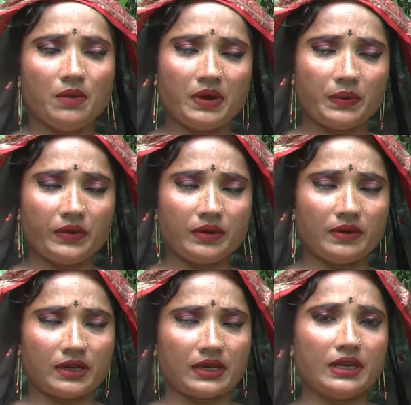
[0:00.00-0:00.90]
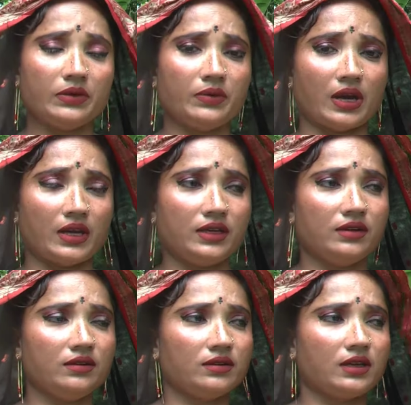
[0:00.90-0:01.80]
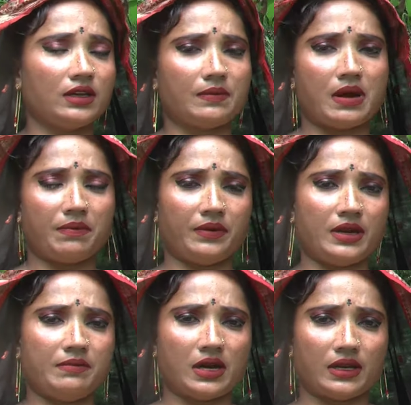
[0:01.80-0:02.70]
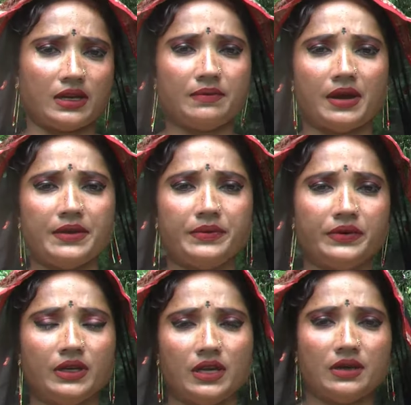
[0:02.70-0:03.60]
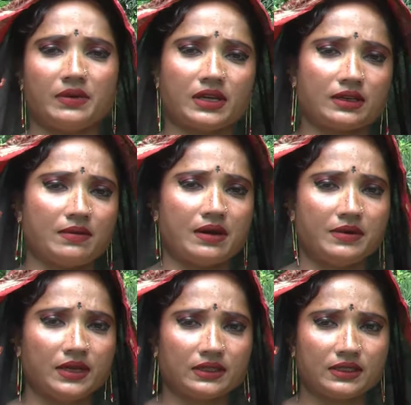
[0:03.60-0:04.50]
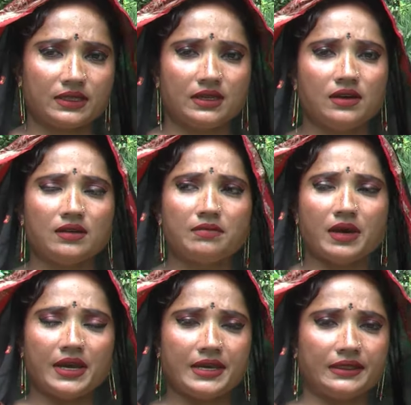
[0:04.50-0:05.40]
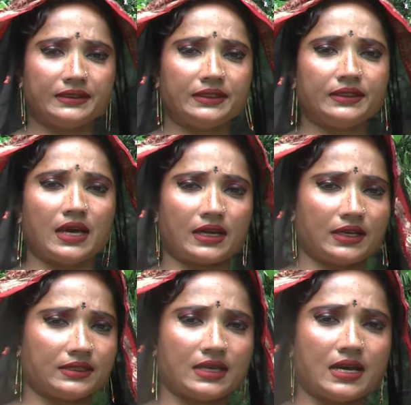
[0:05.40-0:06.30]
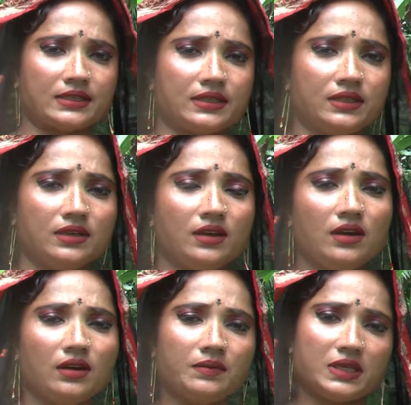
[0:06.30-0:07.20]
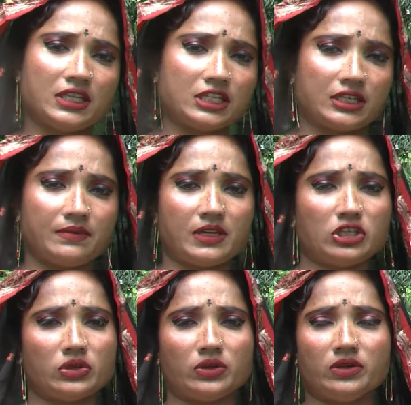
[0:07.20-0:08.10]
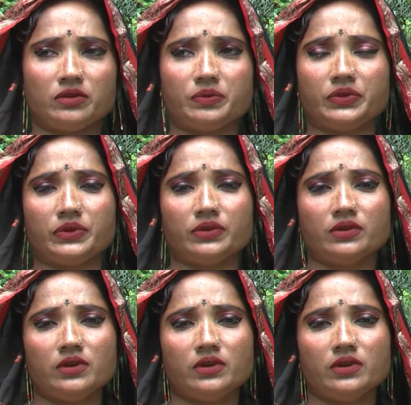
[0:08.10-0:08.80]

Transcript: আমার পরিবারে কেউ নাই ছেলের বাপ নাই মা নাই ভাই বোন নাই আমার একটা ভাবি আছে ভাই আছে তার কাছে আছি আমার দেশের বাড়ি শরীয়তপুর